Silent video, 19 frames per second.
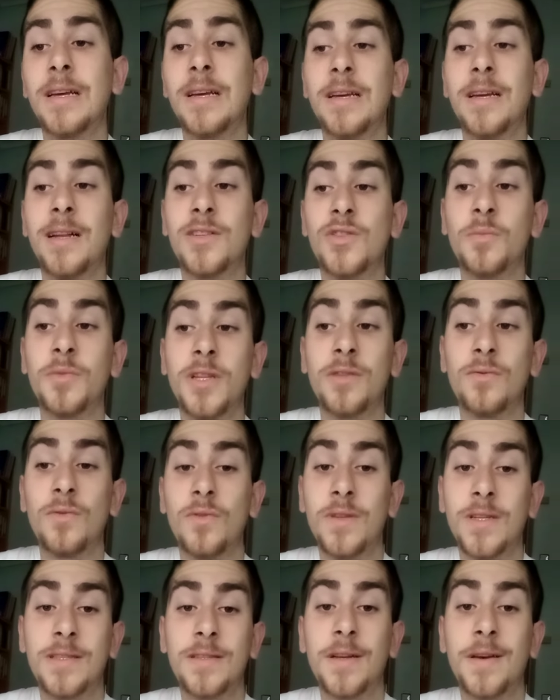El
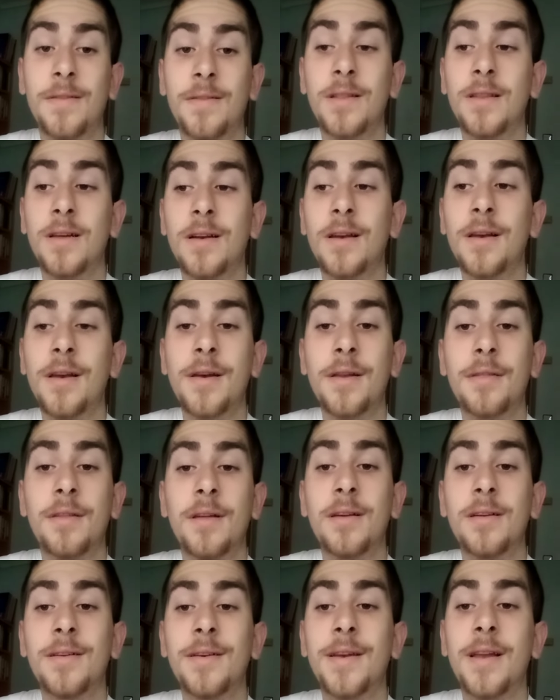subtítulo de este recital
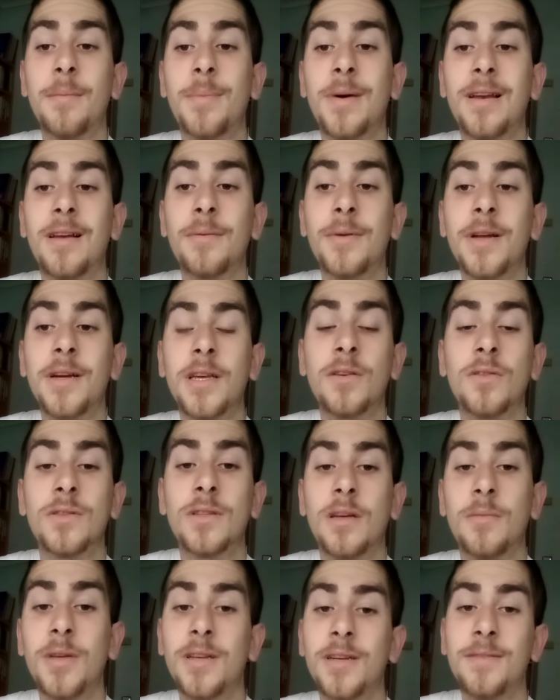reza La palabra que
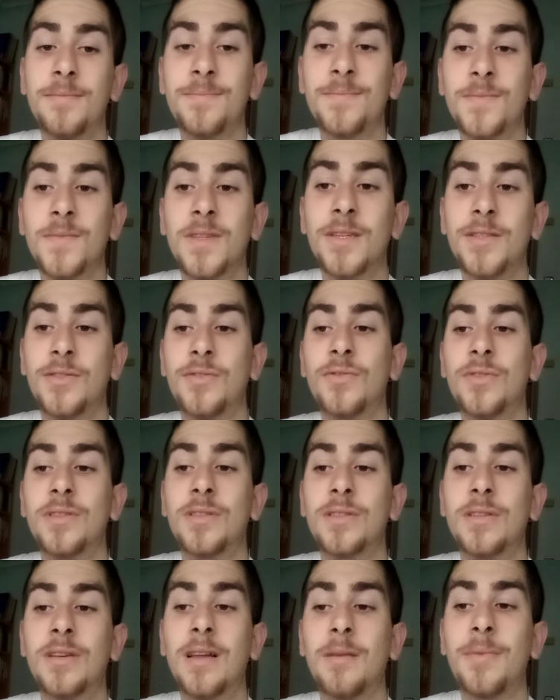contamina, esto
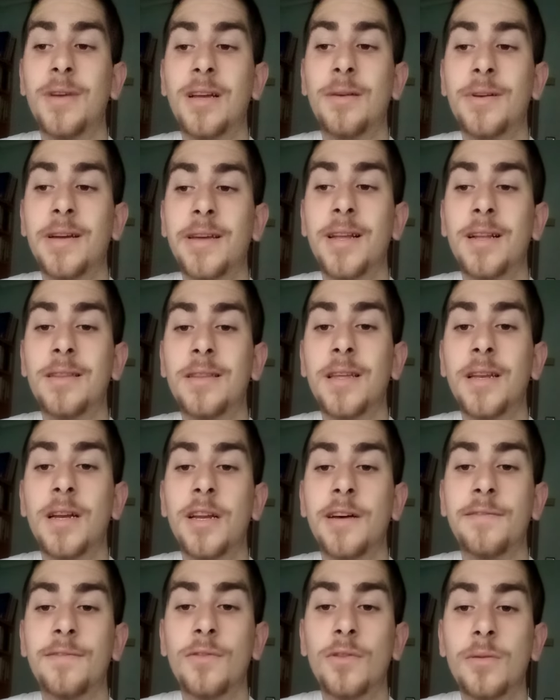es, la palabra que altera
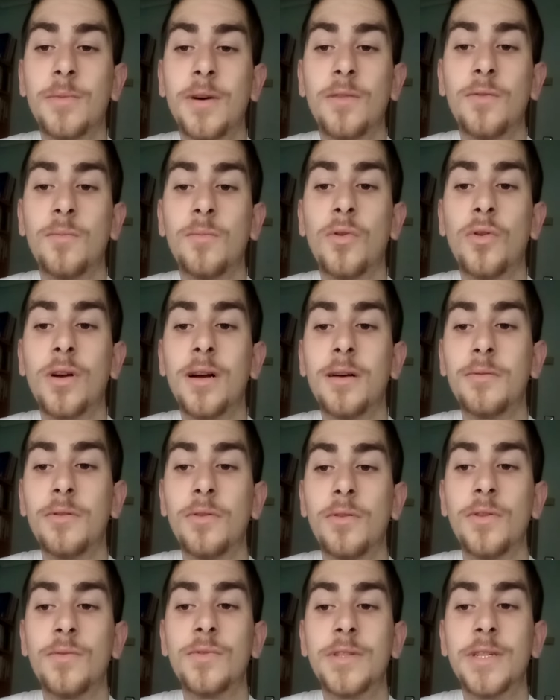la forma de un
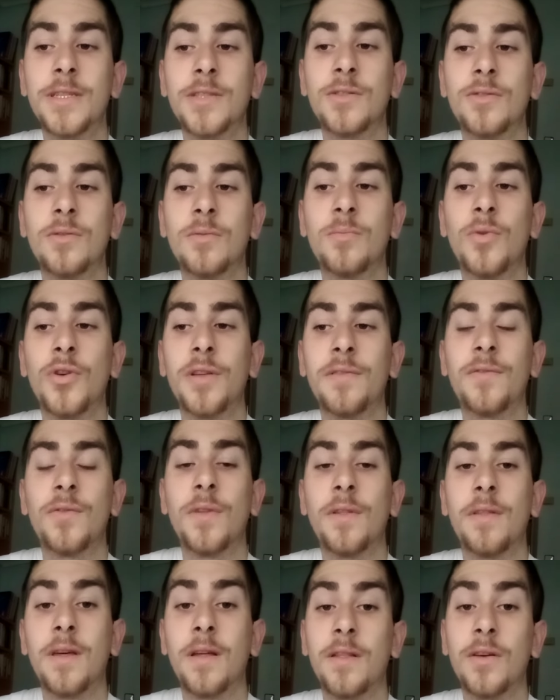vocablo o de un texto por
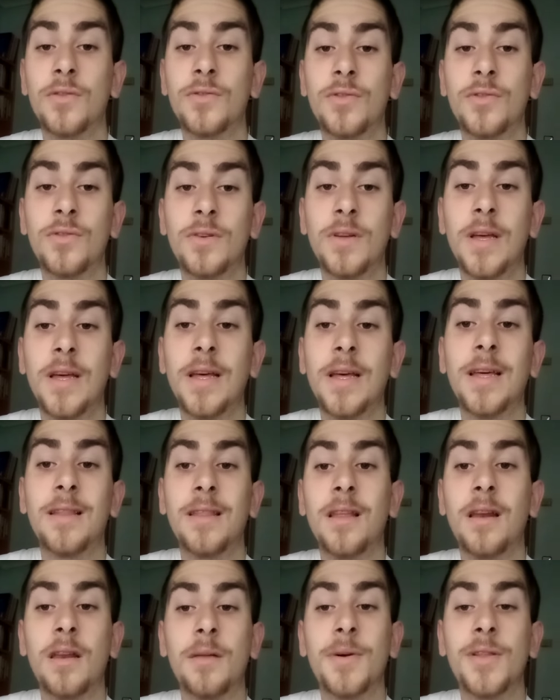influencia de otro,
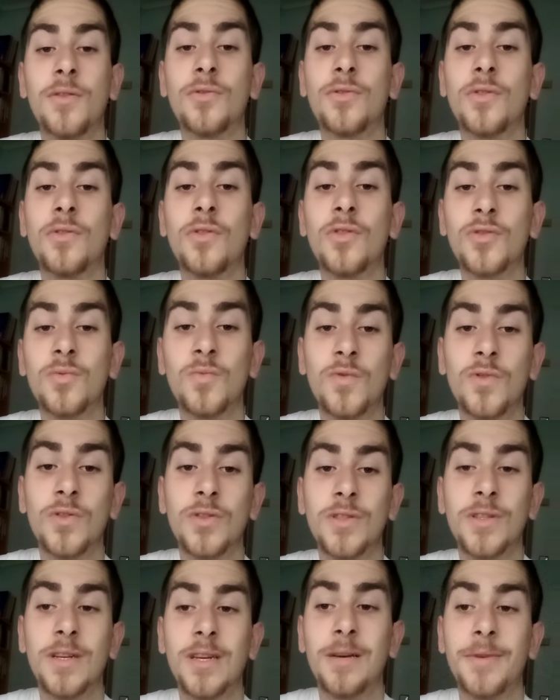derribando todos los
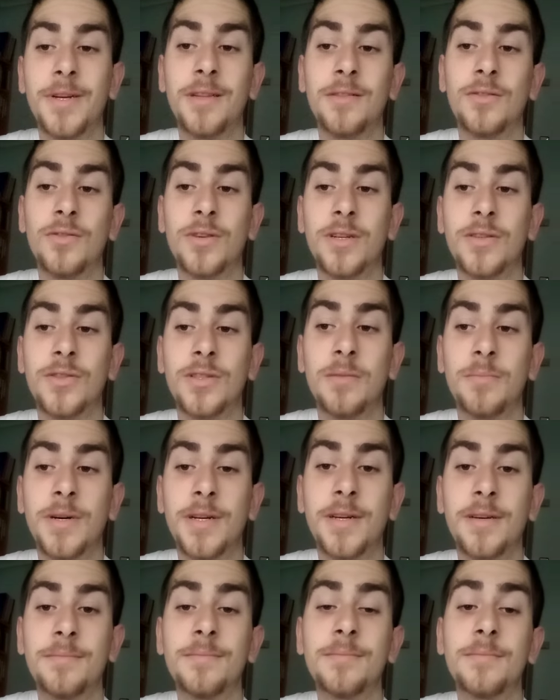muros del laberinto que nos
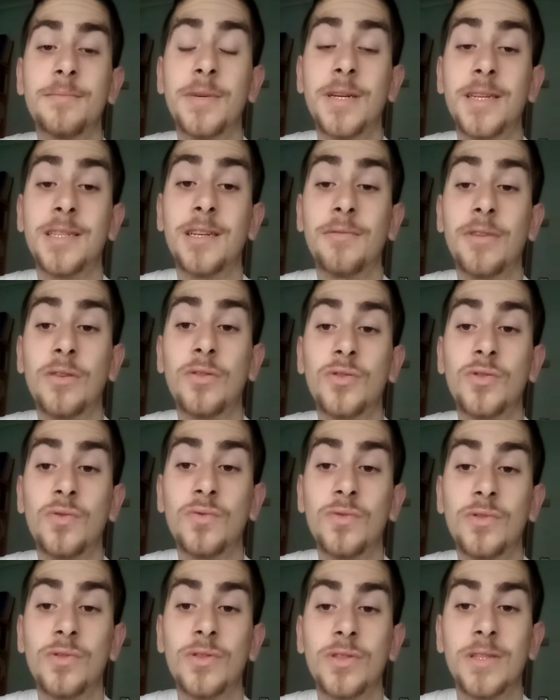separa para sabernos
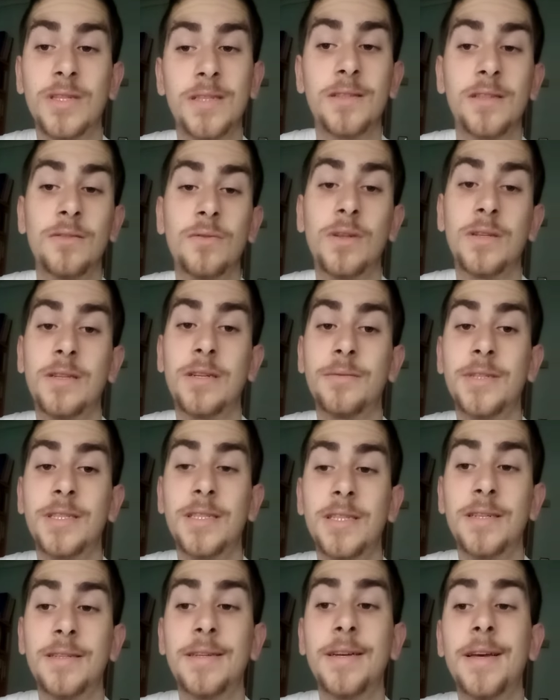juntos en esta dura
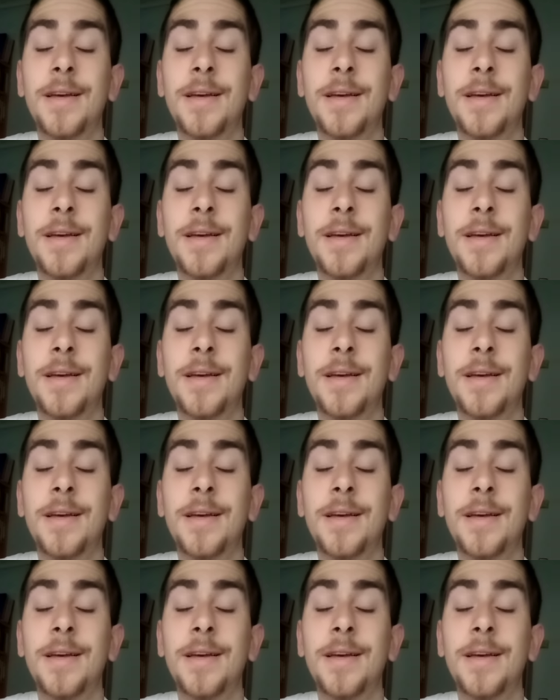travesía,